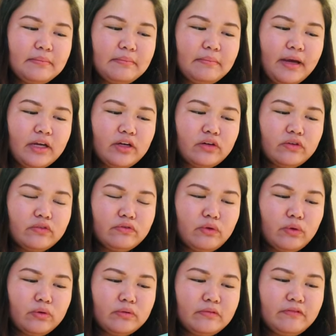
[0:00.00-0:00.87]

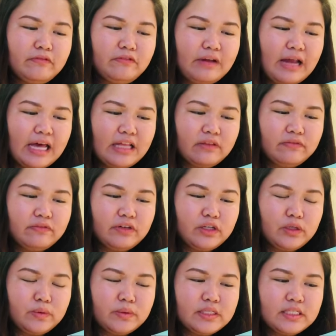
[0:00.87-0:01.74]
microphone flat
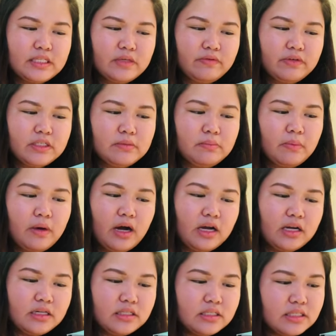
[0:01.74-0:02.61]
frequency
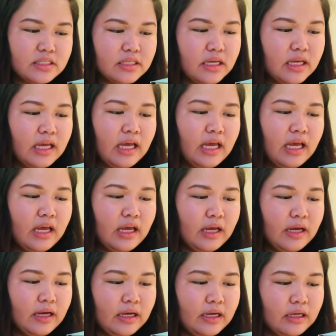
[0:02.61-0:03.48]
response,
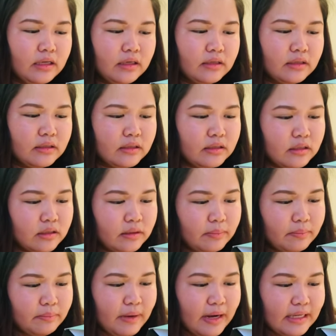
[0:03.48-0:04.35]

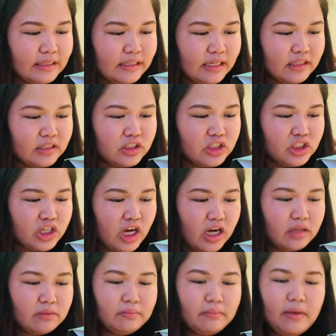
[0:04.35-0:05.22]
patent
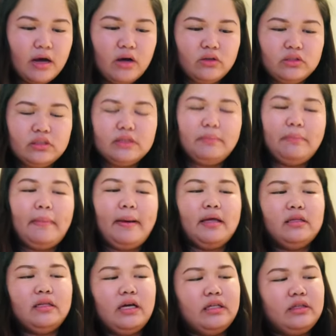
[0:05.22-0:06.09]
shock mount.
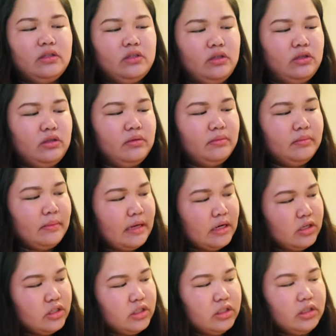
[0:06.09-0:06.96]
Pat, ito eh,
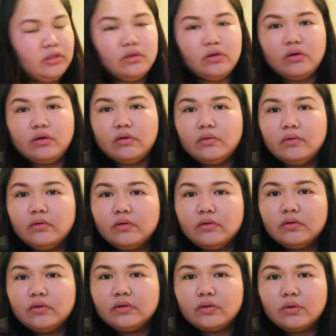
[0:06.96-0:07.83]
meron siya ng
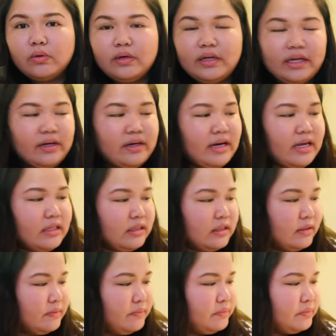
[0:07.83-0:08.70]
kulay red.
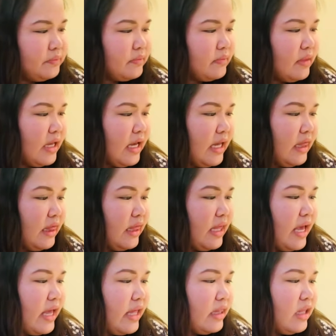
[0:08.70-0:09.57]
And
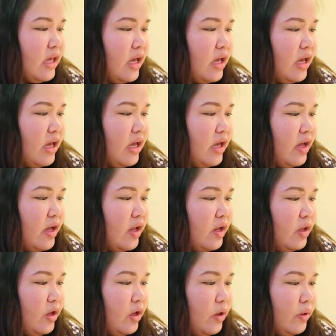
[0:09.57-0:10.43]
then,
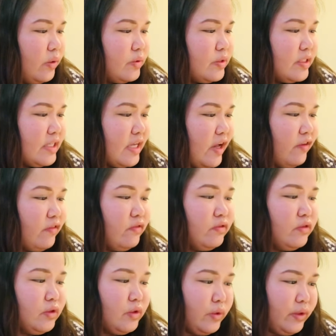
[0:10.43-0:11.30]
low self
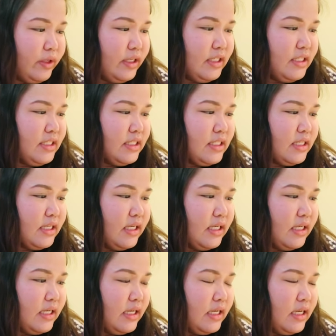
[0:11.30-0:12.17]
noise,
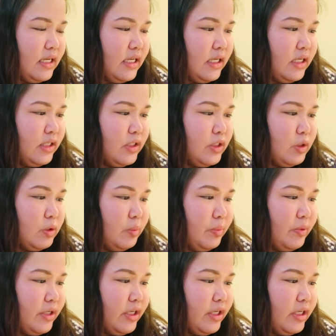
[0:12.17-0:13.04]

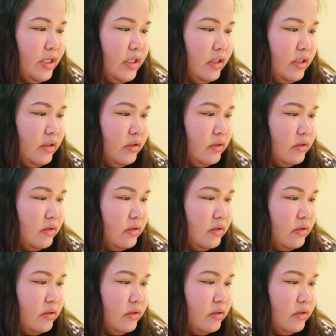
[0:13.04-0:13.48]
super,